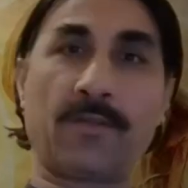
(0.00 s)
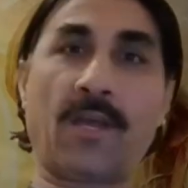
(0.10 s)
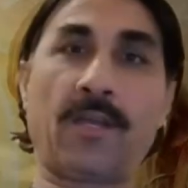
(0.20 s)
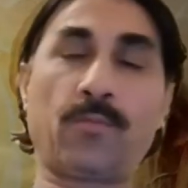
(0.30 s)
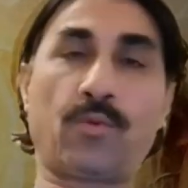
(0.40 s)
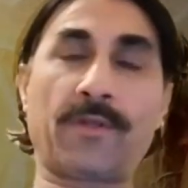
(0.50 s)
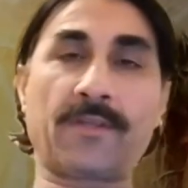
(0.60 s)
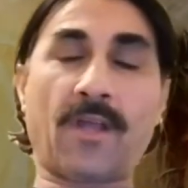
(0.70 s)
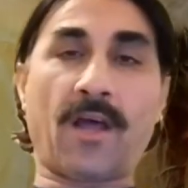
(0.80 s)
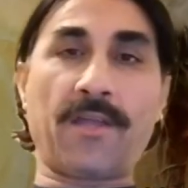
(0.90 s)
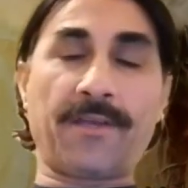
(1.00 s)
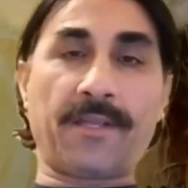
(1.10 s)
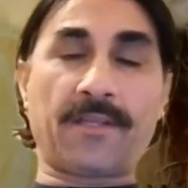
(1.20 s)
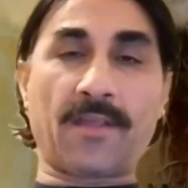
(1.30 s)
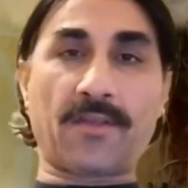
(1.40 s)
Yani burada da
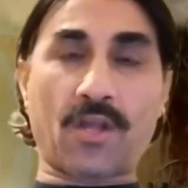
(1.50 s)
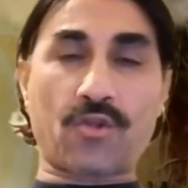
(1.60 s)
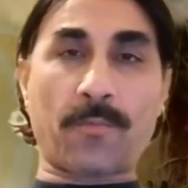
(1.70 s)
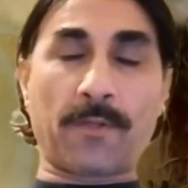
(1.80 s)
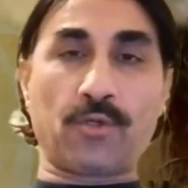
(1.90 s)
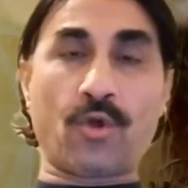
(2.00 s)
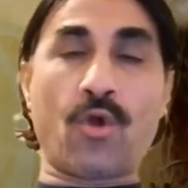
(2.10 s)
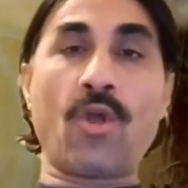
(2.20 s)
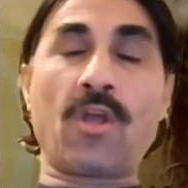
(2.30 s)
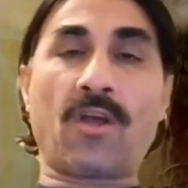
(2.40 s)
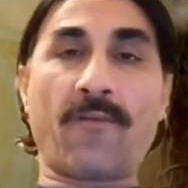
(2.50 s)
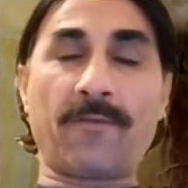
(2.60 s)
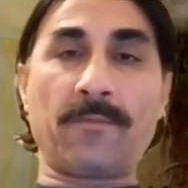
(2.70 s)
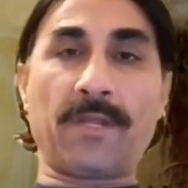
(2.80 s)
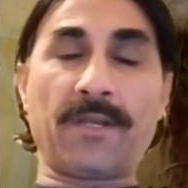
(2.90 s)
ayrıyeten saçmalıyor.
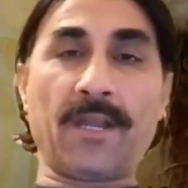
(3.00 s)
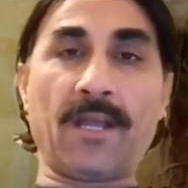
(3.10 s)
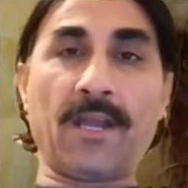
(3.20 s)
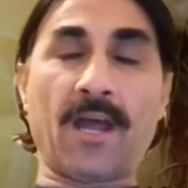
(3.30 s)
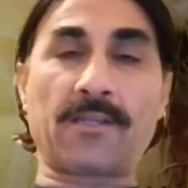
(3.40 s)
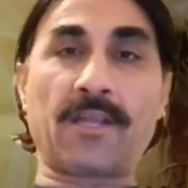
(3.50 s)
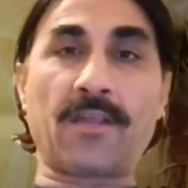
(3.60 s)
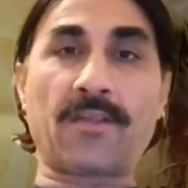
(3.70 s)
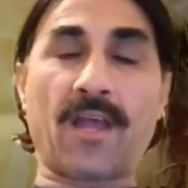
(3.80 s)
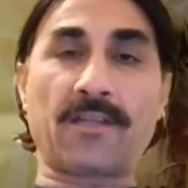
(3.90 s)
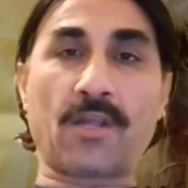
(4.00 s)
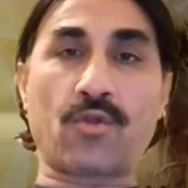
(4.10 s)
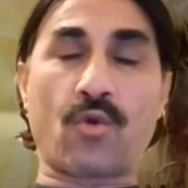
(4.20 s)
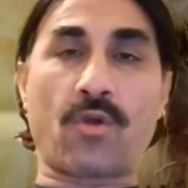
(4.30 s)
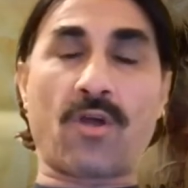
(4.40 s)
Kavimlerin helaki
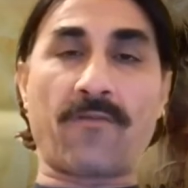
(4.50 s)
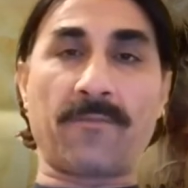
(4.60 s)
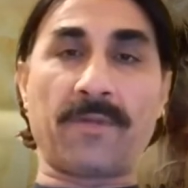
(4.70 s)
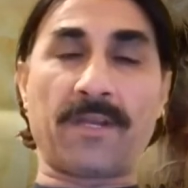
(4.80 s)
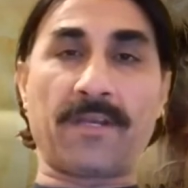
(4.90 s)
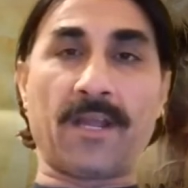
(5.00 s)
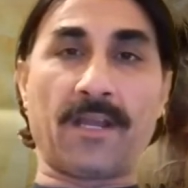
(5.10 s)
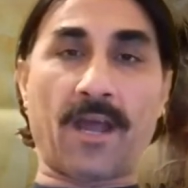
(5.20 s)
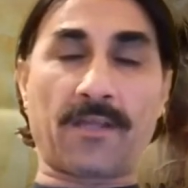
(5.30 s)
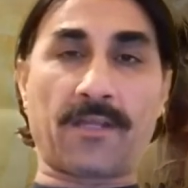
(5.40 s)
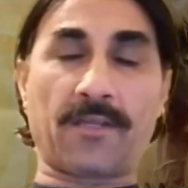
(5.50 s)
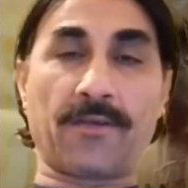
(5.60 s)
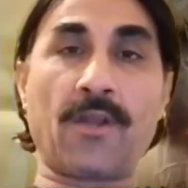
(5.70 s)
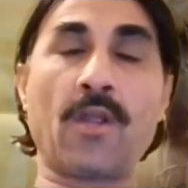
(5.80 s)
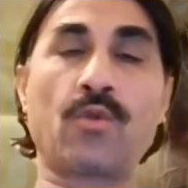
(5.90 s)
sadece o kavimlerin
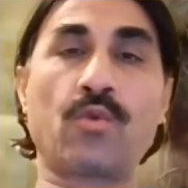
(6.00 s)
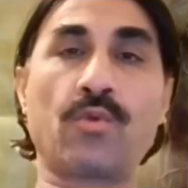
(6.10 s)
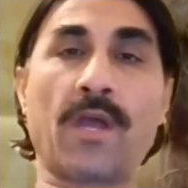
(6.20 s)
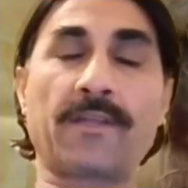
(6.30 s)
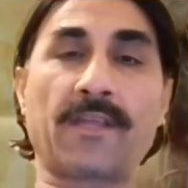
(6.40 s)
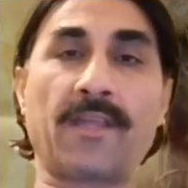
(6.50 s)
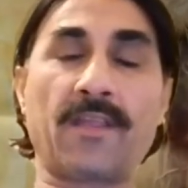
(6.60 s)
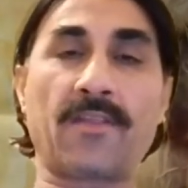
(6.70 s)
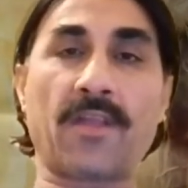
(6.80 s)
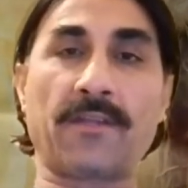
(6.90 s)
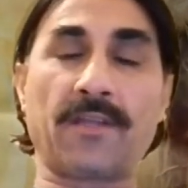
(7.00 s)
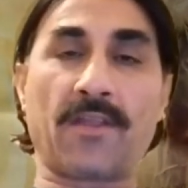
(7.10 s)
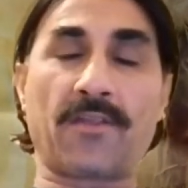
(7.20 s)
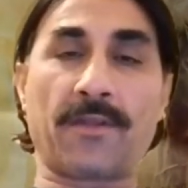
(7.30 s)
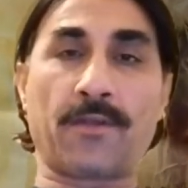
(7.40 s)
helakidir. Dünyadaki insan
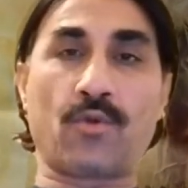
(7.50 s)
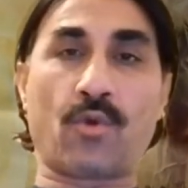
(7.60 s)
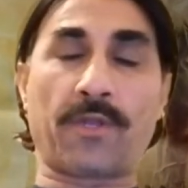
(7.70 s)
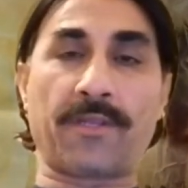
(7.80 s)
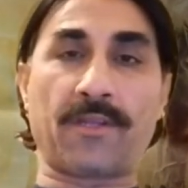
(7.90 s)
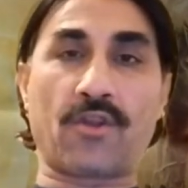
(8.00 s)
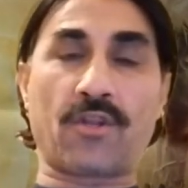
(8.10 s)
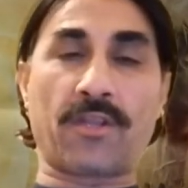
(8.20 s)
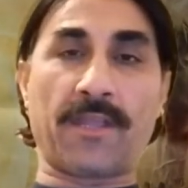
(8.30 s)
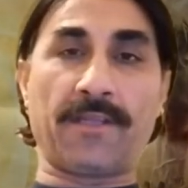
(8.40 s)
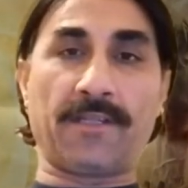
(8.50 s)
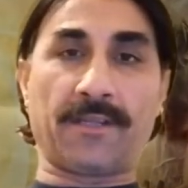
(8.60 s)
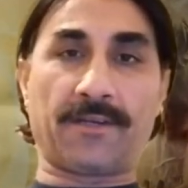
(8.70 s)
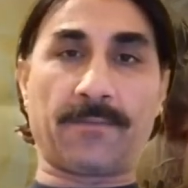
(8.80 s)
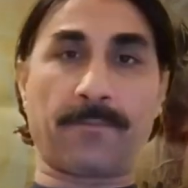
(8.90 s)
neslinin yok edilişi
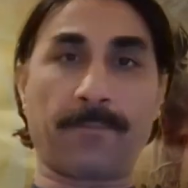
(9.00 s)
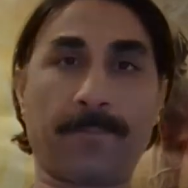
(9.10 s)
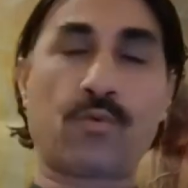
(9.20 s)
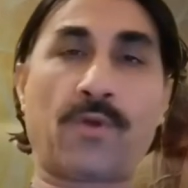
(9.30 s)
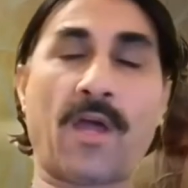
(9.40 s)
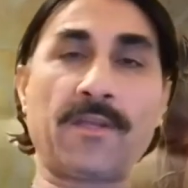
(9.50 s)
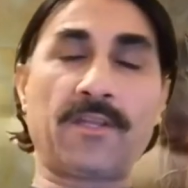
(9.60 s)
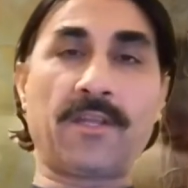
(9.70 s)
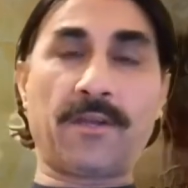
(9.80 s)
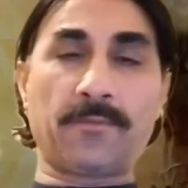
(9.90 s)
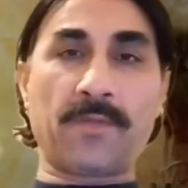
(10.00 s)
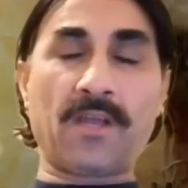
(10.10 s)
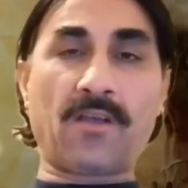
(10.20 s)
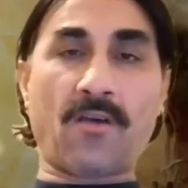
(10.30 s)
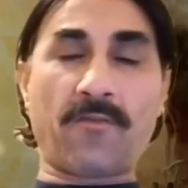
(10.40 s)
değildir.'' Kur'an-ı
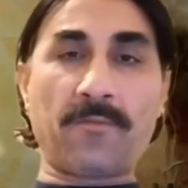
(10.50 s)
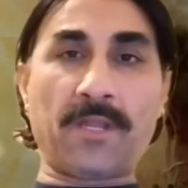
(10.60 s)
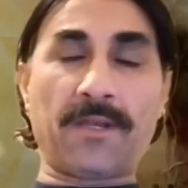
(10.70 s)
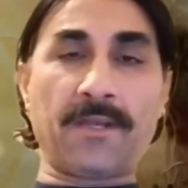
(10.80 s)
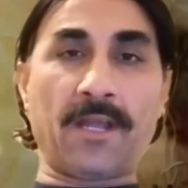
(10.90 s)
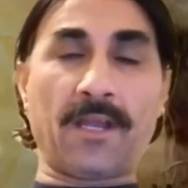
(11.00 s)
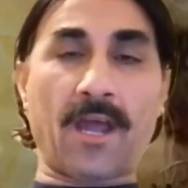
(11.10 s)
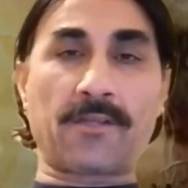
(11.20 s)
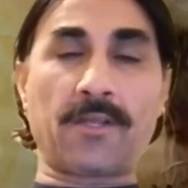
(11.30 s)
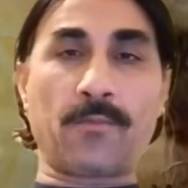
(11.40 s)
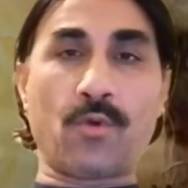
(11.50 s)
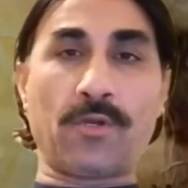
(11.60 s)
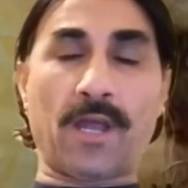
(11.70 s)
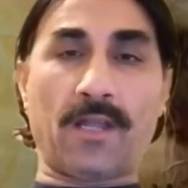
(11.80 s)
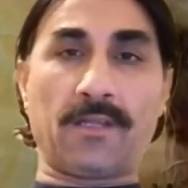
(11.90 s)
Kerim'de kavimlerin helaki
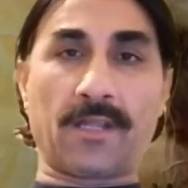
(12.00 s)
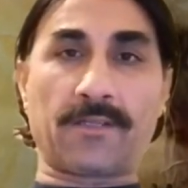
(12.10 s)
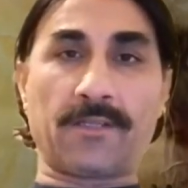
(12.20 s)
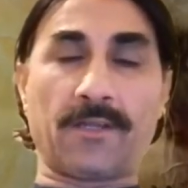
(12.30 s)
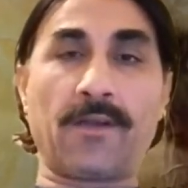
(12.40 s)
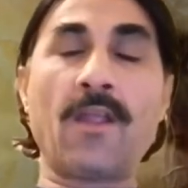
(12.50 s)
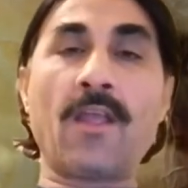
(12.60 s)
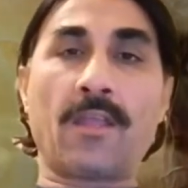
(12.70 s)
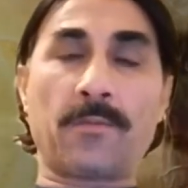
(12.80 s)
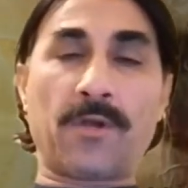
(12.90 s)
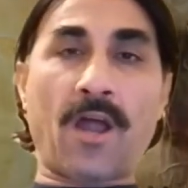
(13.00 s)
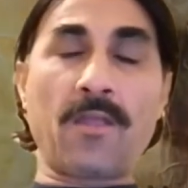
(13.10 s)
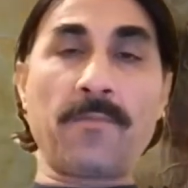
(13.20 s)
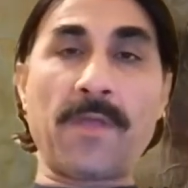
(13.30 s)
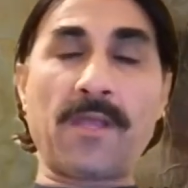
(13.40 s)
böyle anlatılır. İbrahim